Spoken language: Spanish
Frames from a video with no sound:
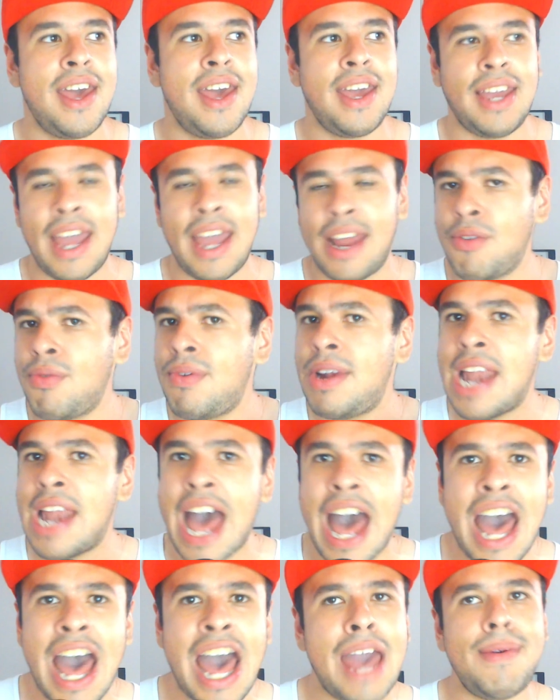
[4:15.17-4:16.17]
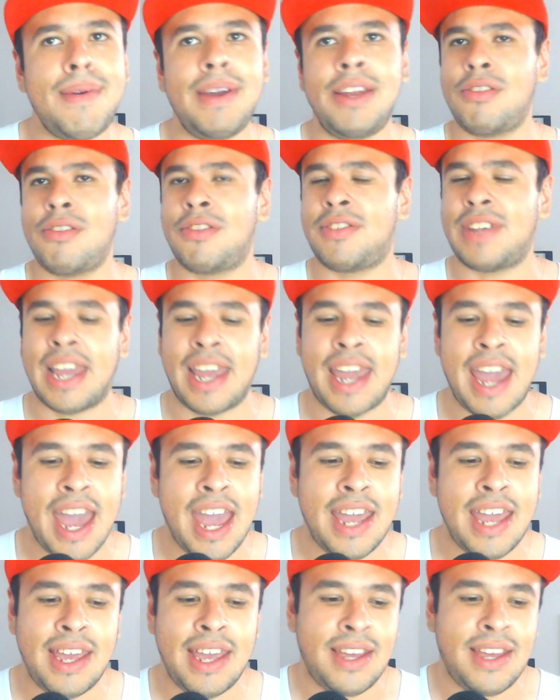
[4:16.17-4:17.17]
en un live y no sé
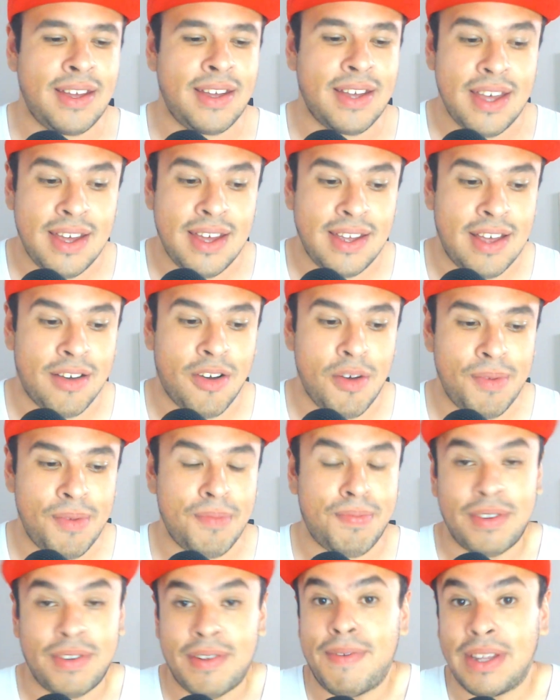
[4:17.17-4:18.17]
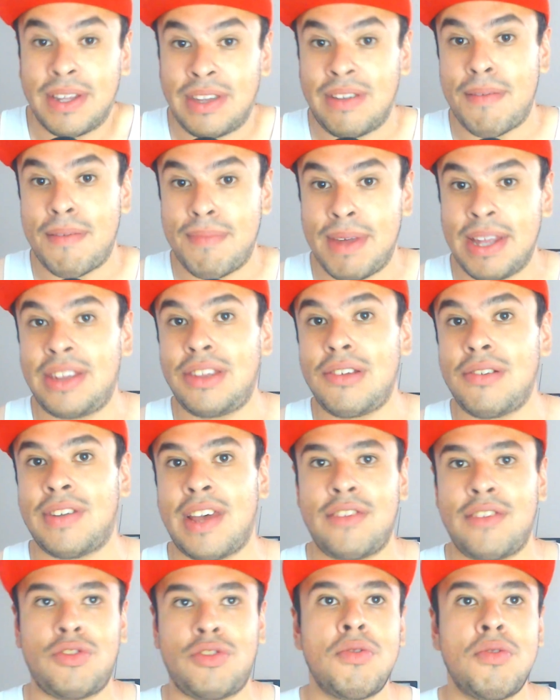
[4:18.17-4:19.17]
qué, y, y es como, pues efectivamente, o sea,
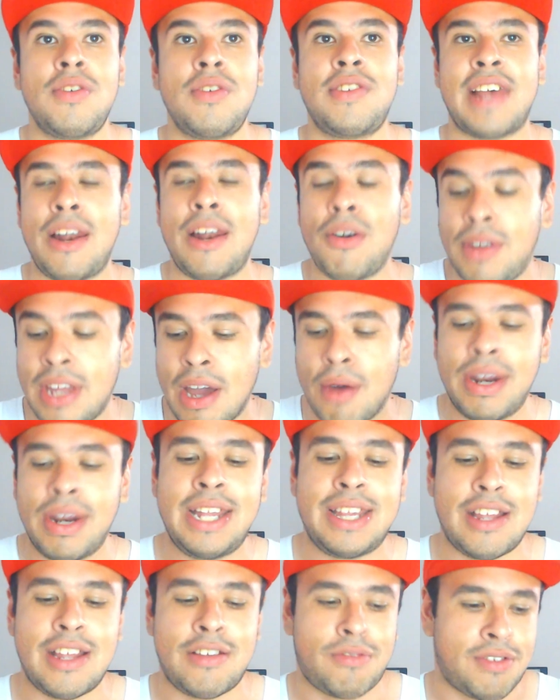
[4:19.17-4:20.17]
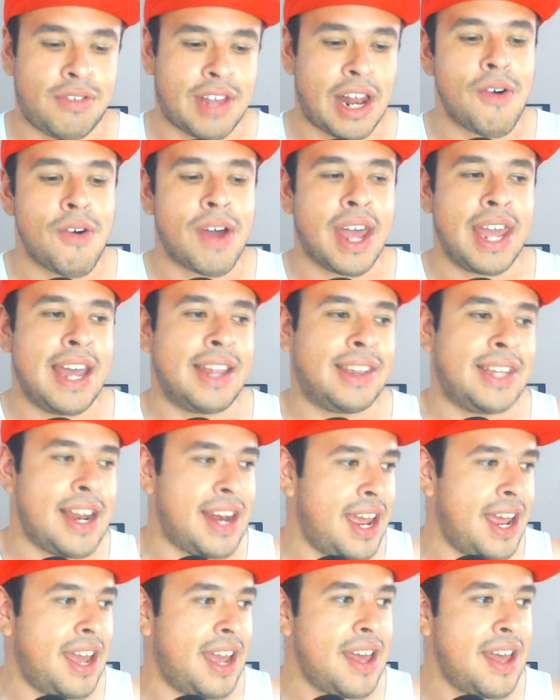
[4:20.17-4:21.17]
esto no es algo de ahorita, esto es algo que ya
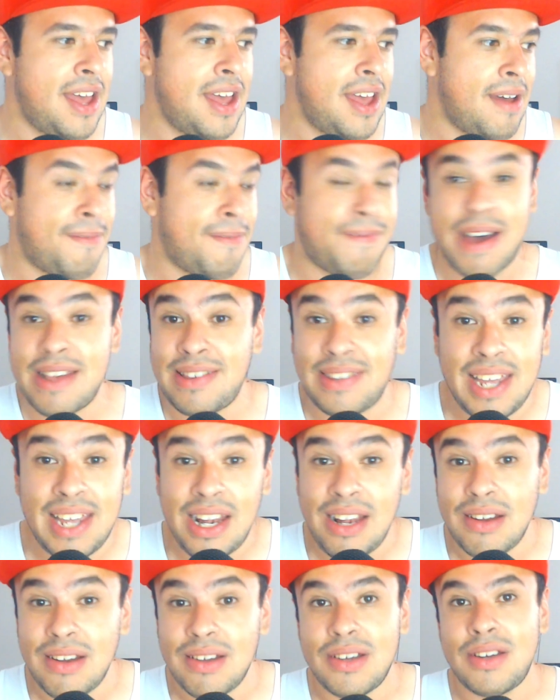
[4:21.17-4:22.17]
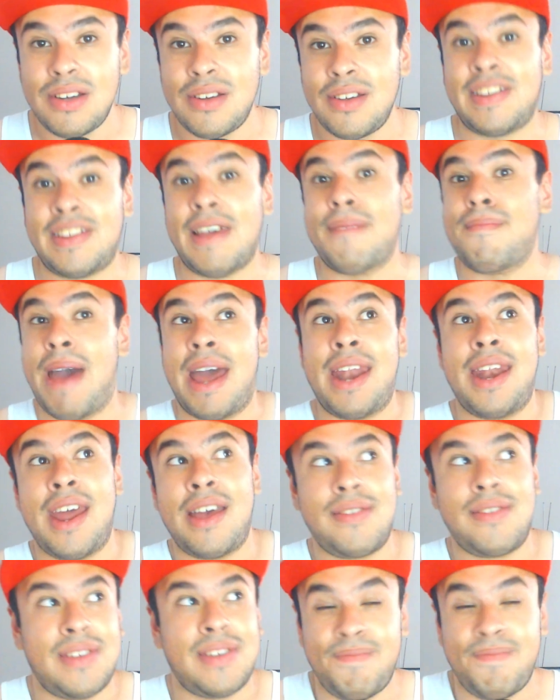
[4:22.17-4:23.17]
tiene fácil
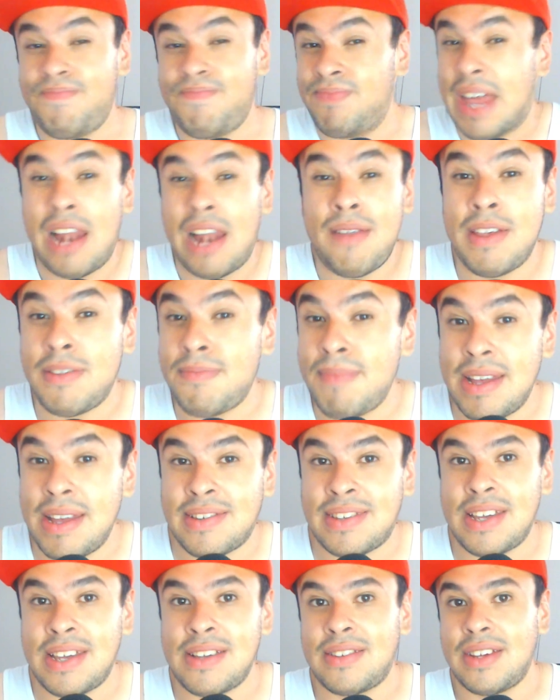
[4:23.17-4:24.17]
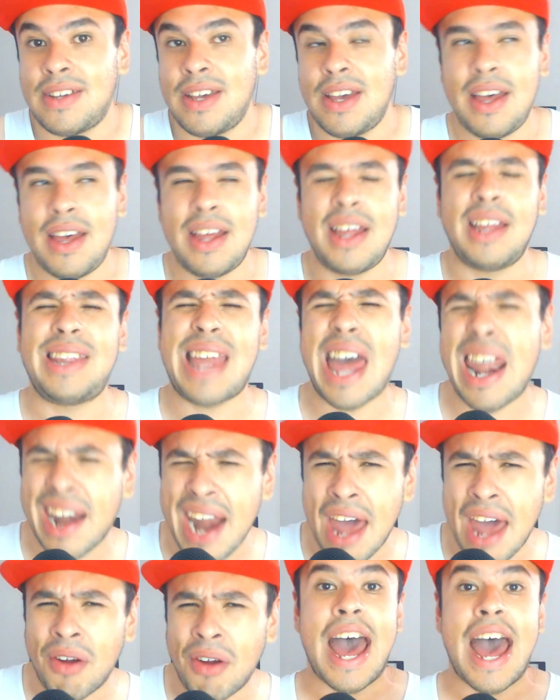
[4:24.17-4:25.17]
semanas, tal vez meses
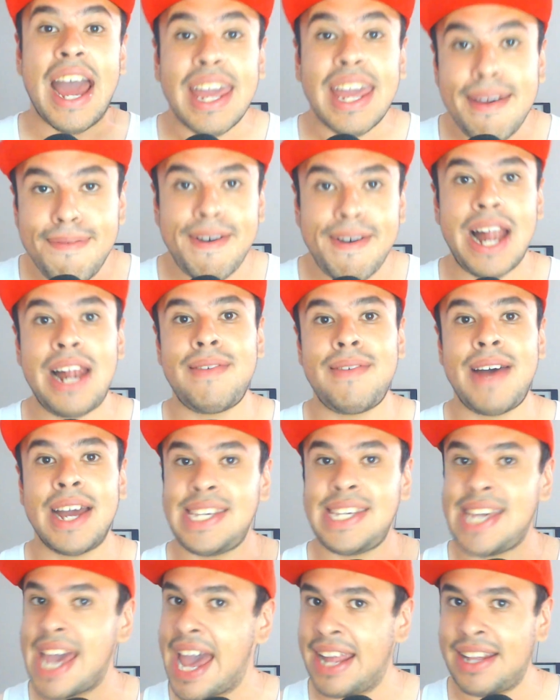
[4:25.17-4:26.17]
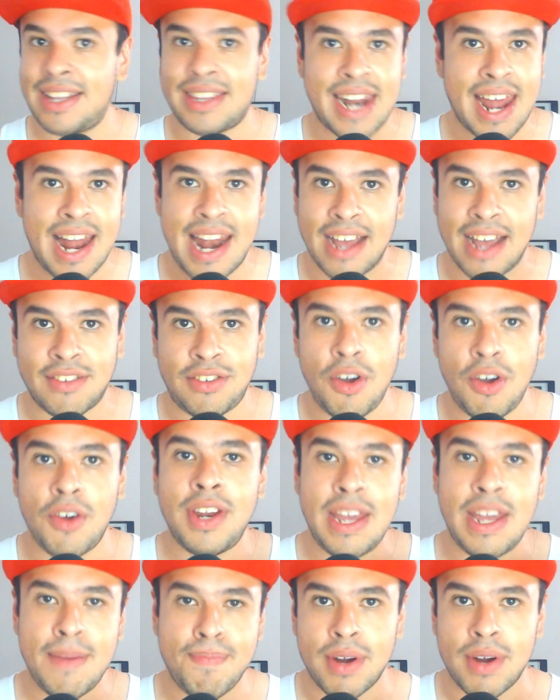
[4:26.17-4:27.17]
raro. Aquí Falda ya entra a la acción
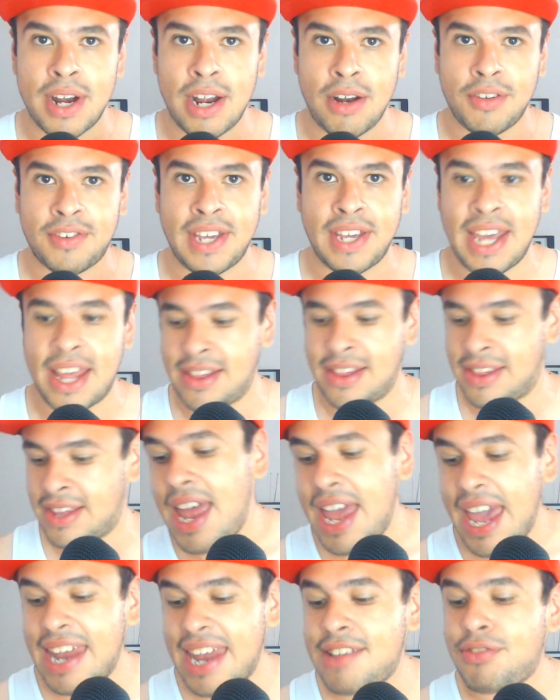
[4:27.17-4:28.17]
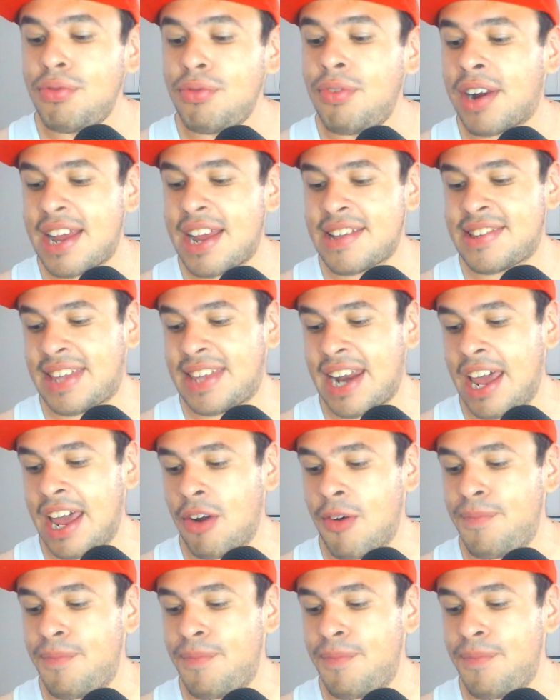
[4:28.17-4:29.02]
y pone lo siguiente. Eres un rastrero.